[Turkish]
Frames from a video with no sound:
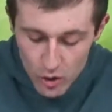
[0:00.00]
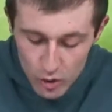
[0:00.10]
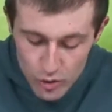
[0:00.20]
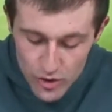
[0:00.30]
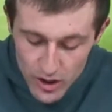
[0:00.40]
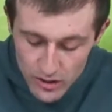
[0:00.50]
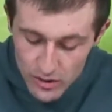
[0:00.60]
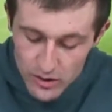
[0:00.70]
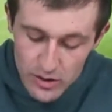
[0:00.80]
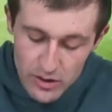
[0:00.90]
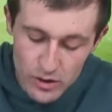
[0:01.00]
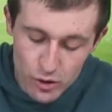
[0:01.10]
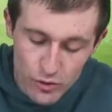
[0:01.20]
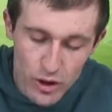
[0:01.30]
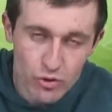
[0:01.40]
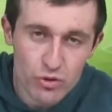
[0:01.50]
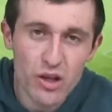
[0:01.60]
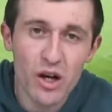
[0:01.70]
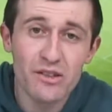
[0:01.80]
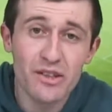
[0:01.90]
O yüzden e, Juventus'un
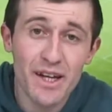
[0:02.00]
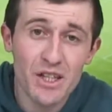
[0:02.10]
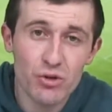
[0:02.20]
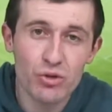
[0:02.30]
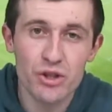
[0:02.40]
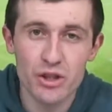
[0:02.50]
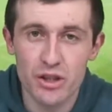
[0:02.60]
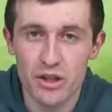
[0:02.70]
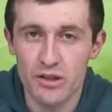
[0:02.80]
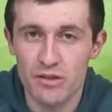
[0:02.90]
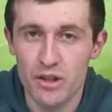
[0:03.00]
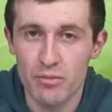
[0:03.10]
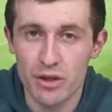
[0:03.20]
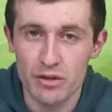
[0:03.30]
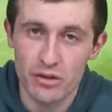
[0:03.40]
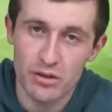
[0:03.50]
daha dirençli olacağı kanaatindeyim ben